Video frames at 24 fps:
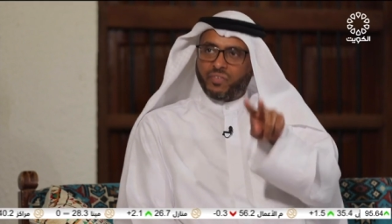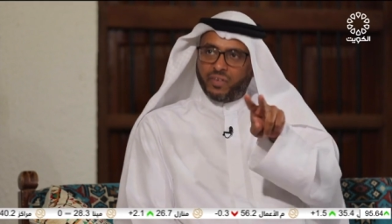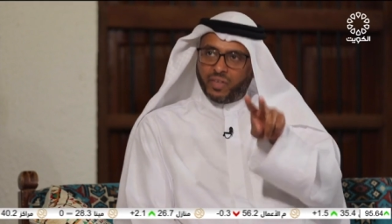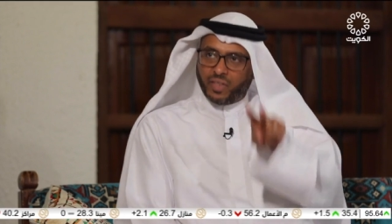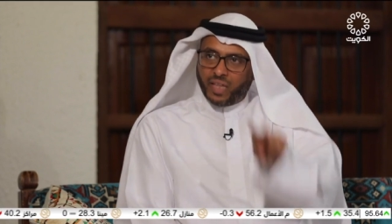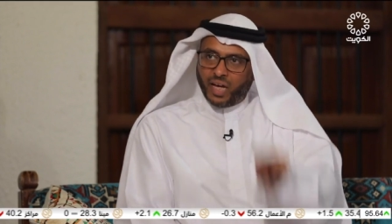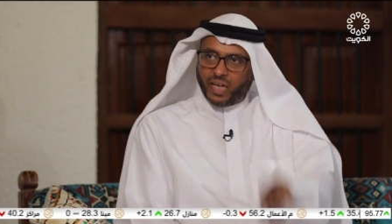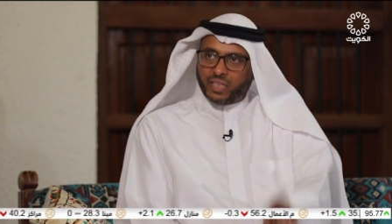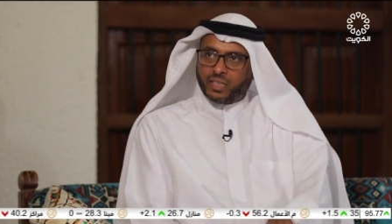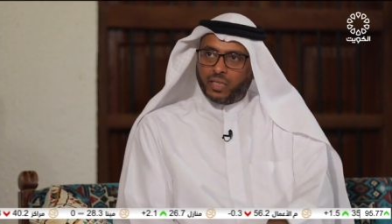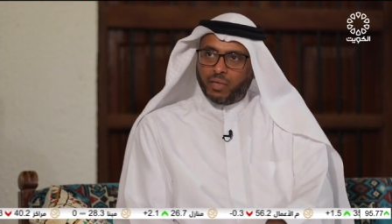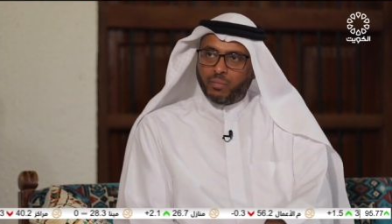في
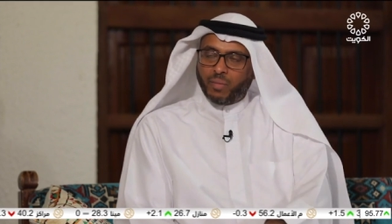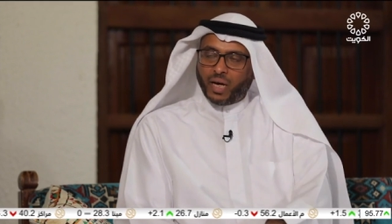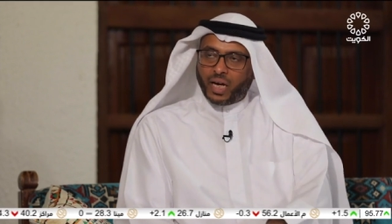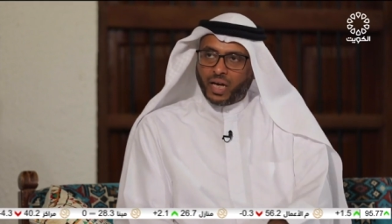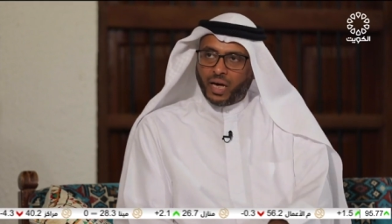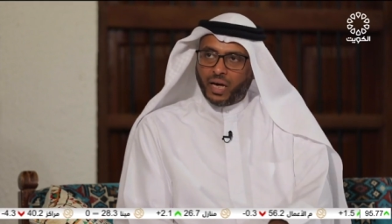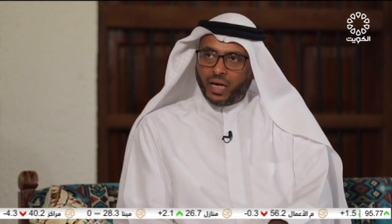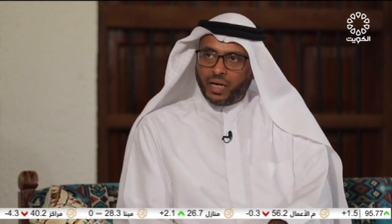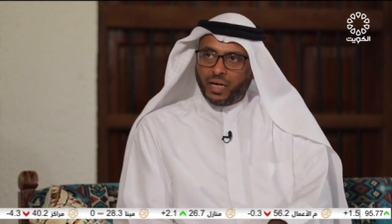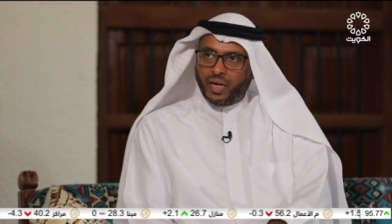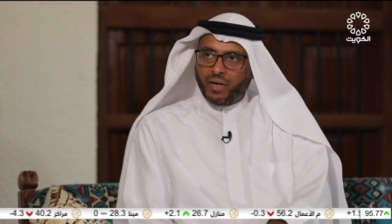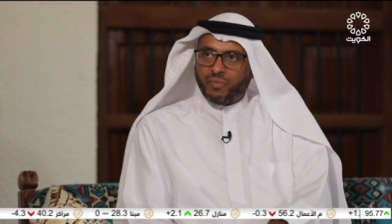ذات
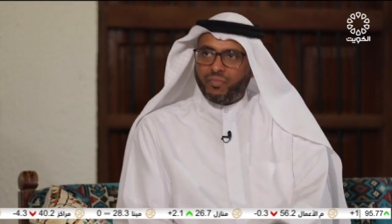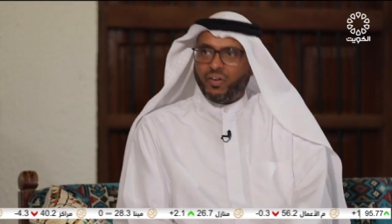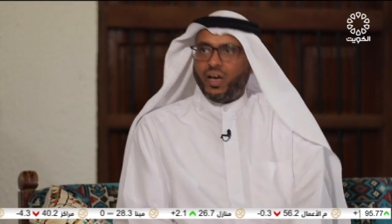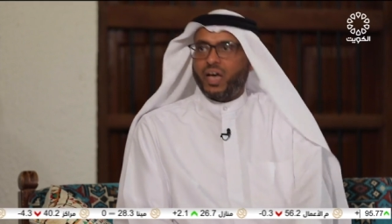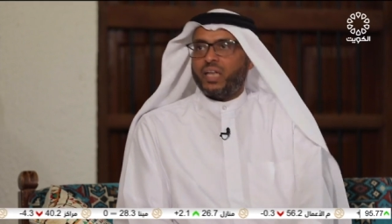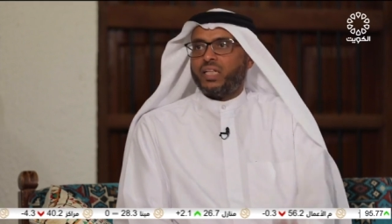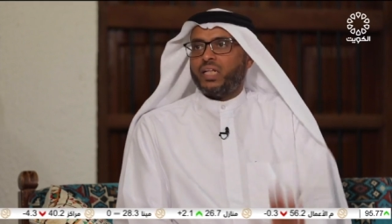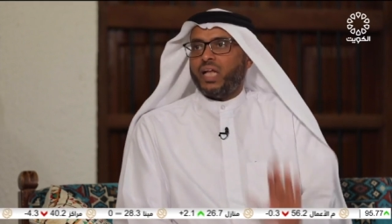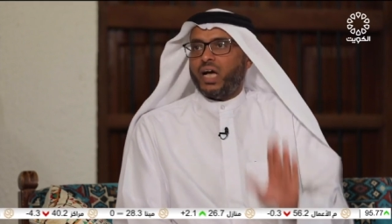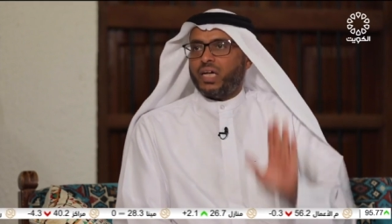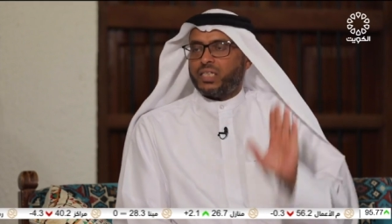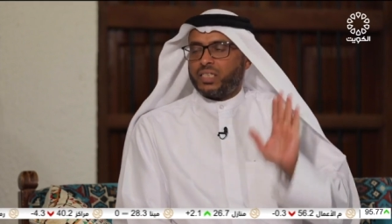المكانة
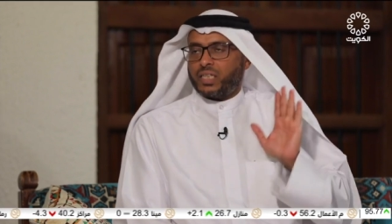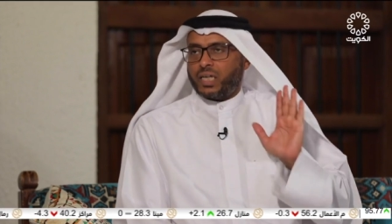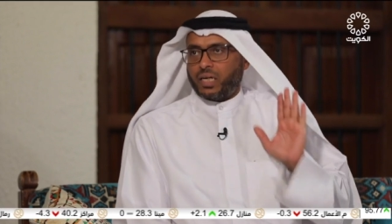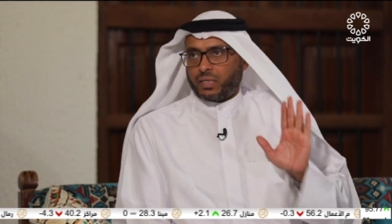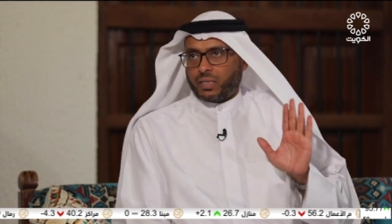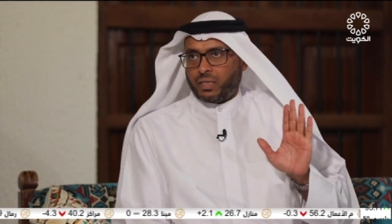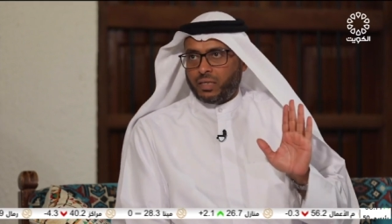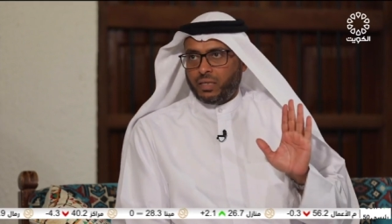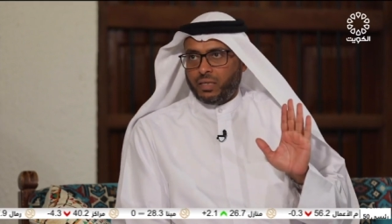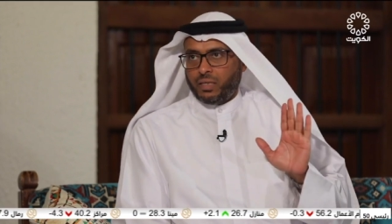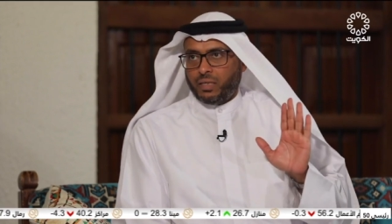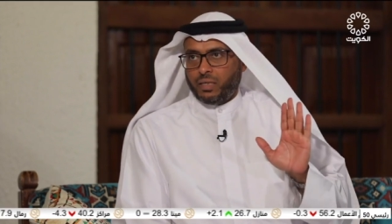فهد العسكر
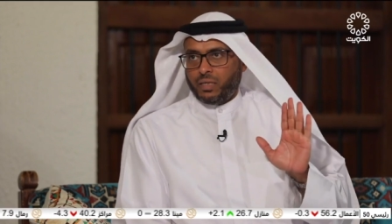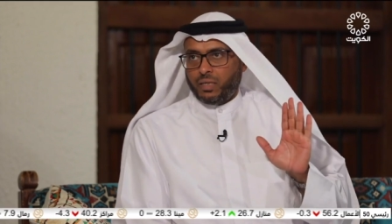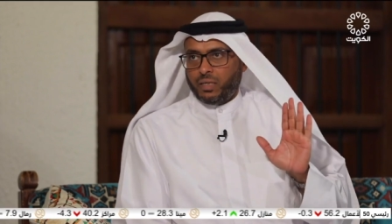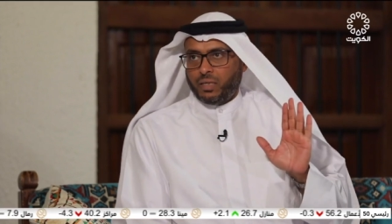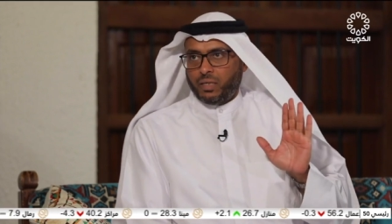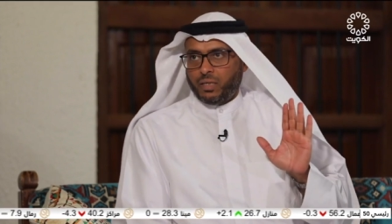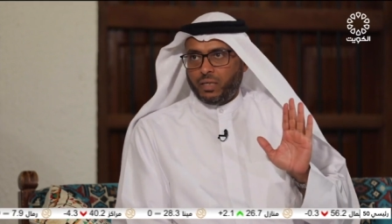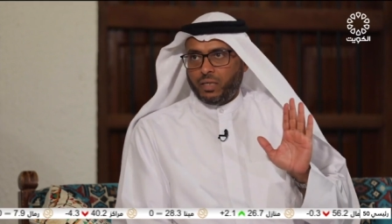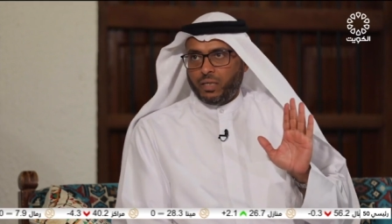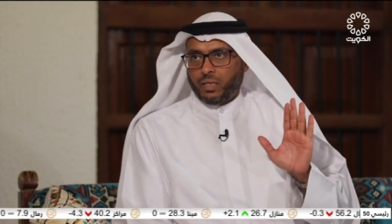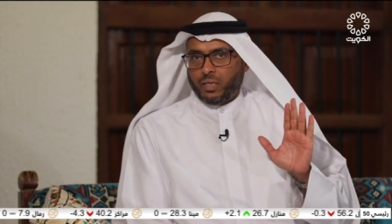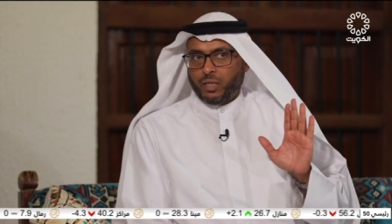
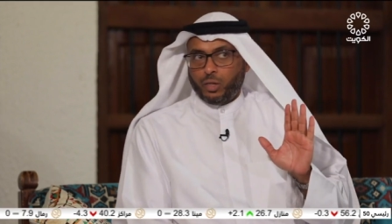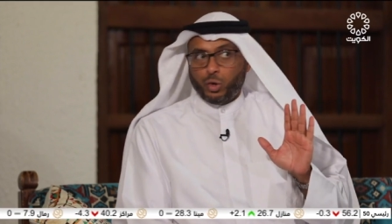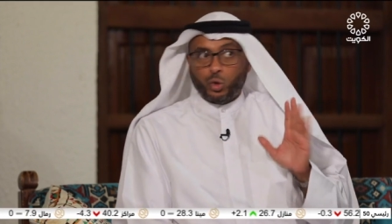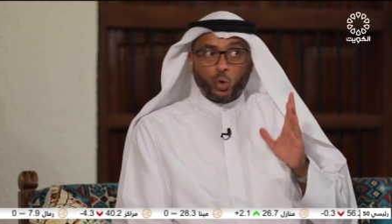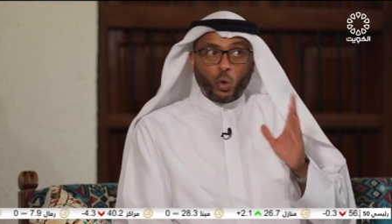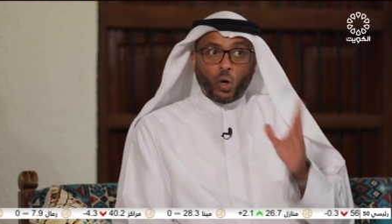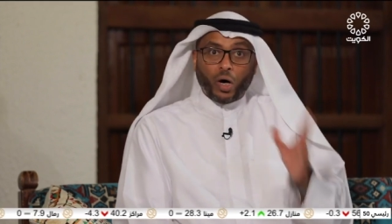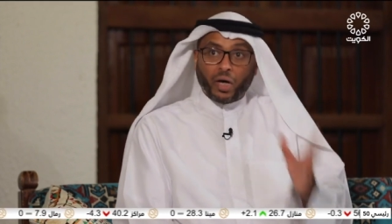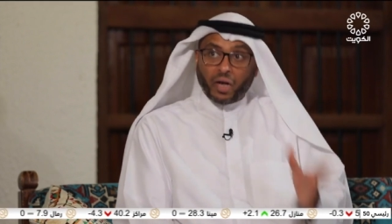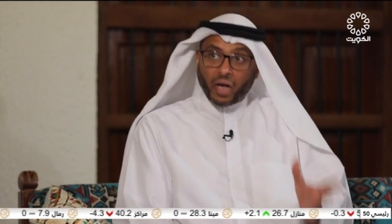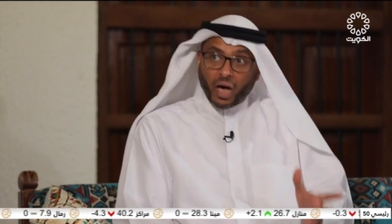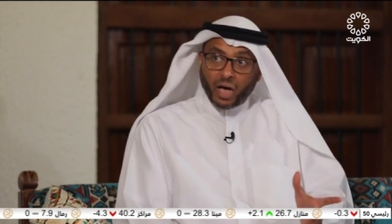
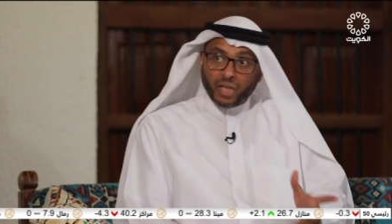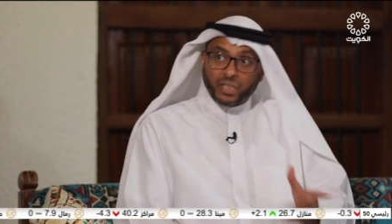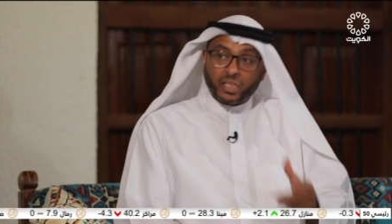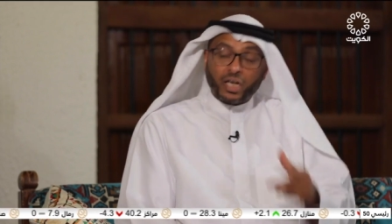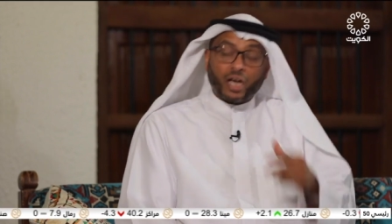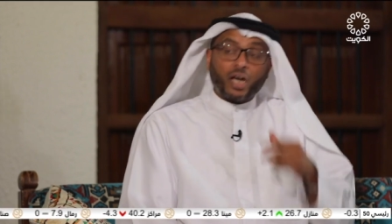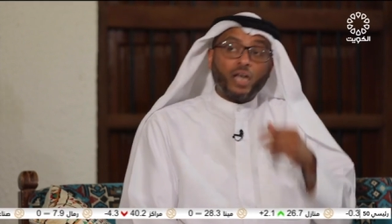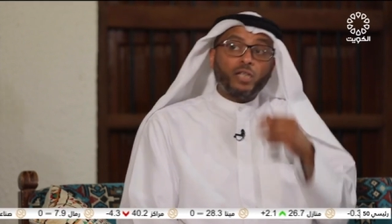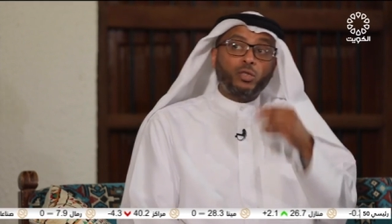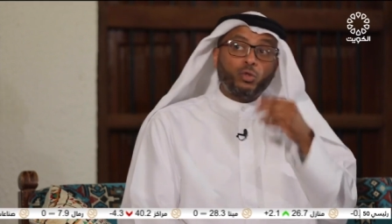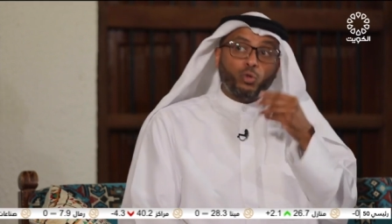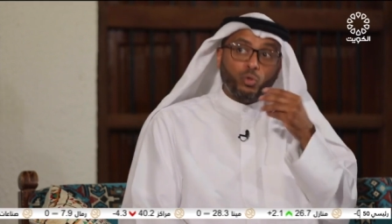شعراء
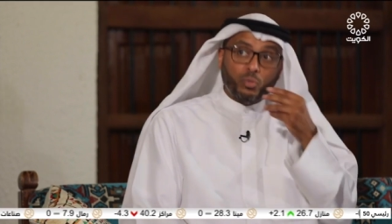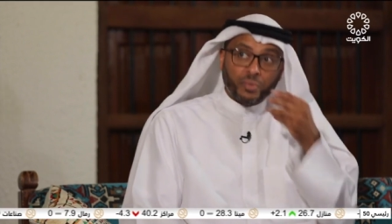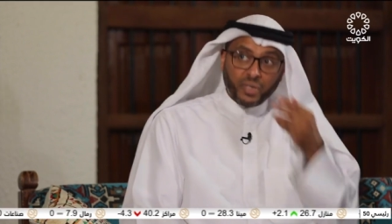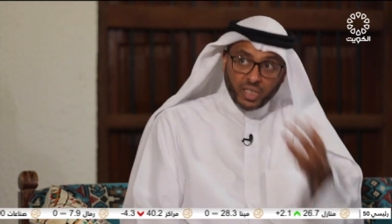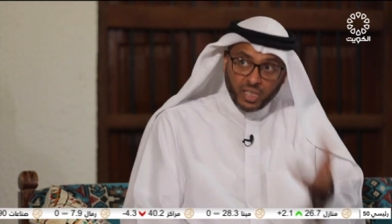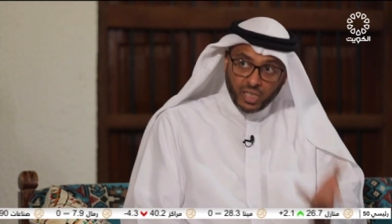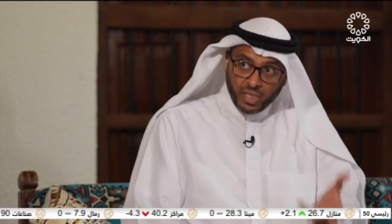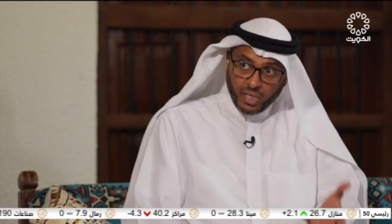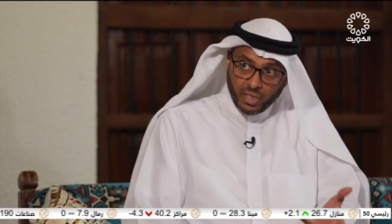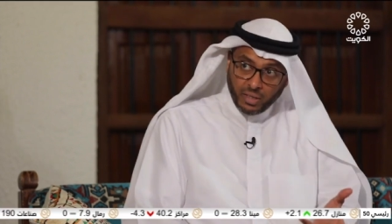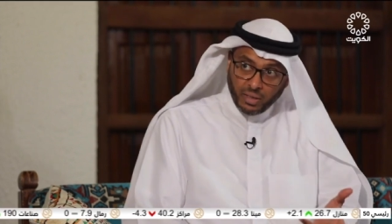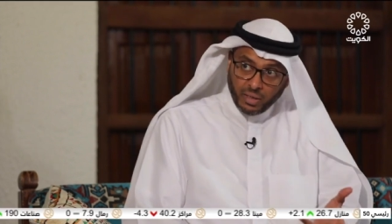
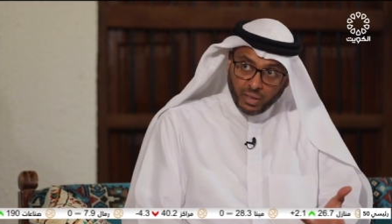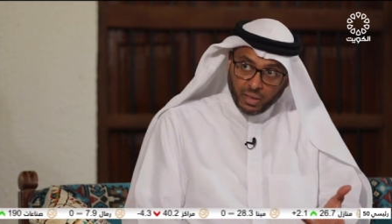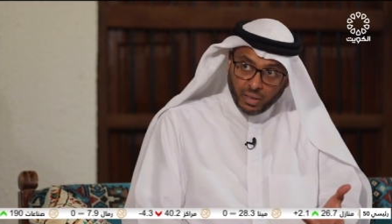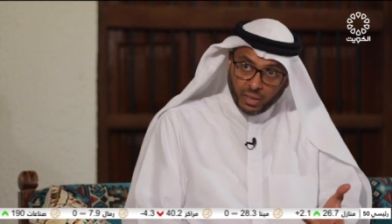تقدميين